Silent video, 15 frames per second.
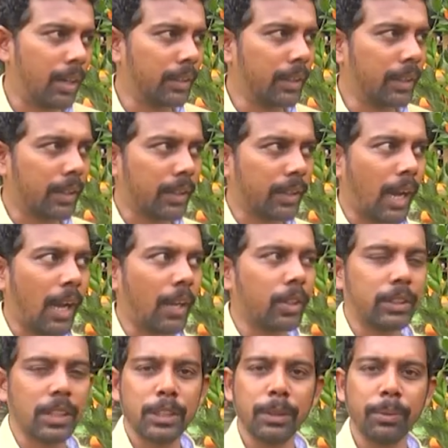దీనికి కాయలు
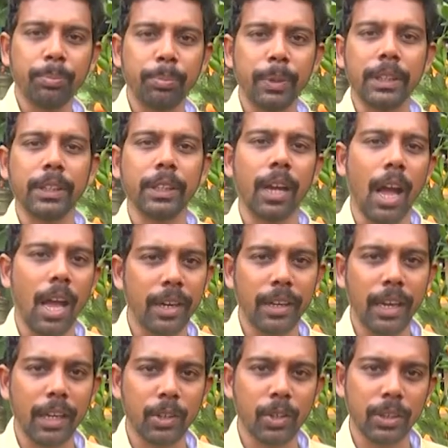వచ్చేసి ప్రతి ఆరు
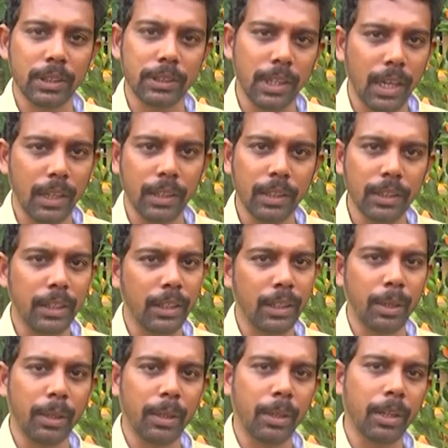నెలలకు ఒకసారి
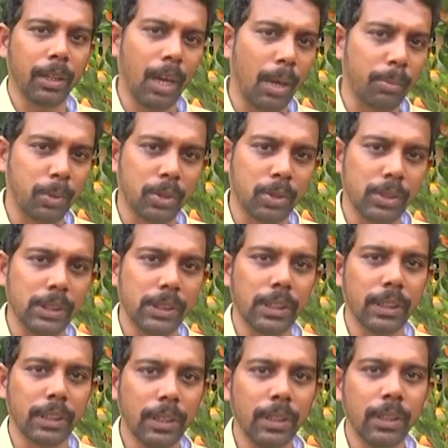దీనికి కాపు వస్తుంది
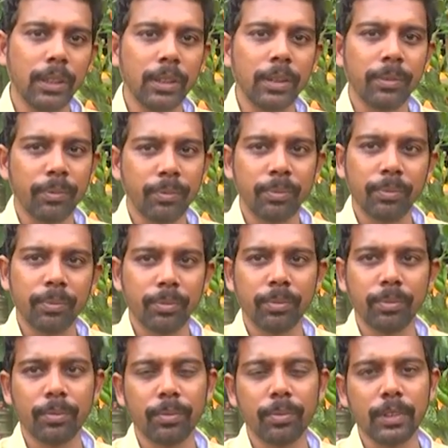దీనికి
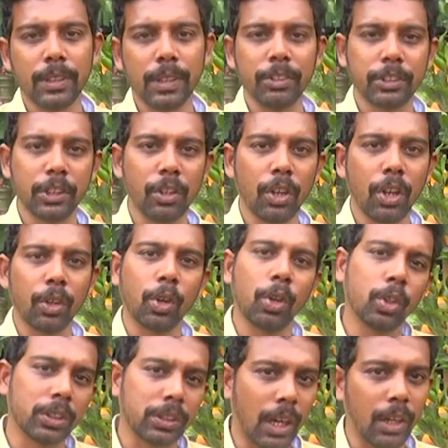సంవత్సరంలో
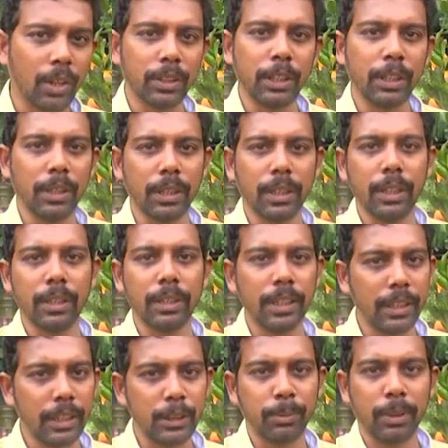రెండు సార్లు దీనికి
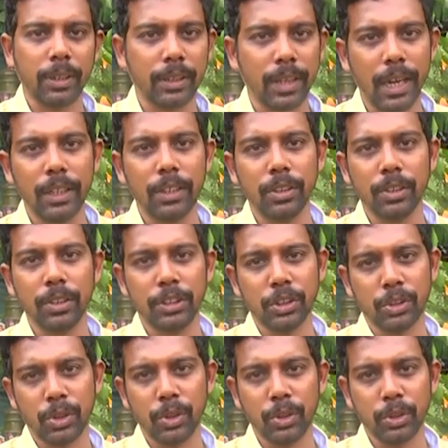దీని నుంచి మనం కాయలు
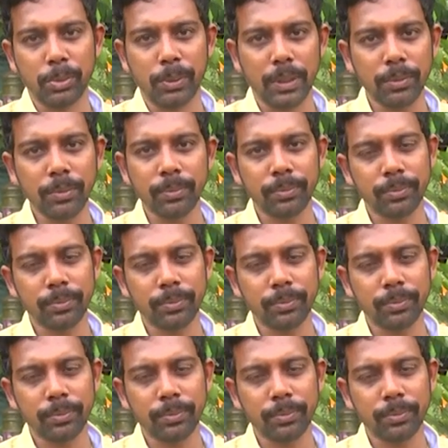తీసుకోవచ్చు మనం